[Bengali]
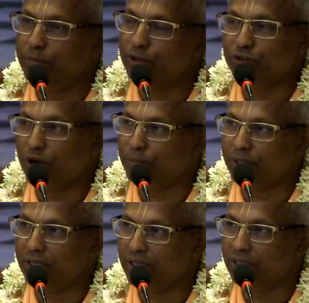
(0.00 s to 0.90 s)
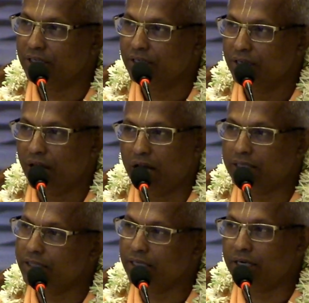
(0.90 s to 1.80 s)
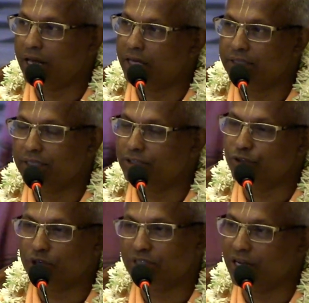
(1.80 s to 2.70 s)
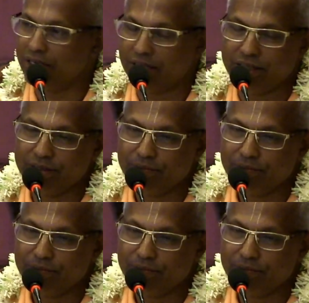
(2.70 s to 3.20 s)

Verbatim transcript: ডিভোর্স হবে একদিন না একদিন শ্মশানে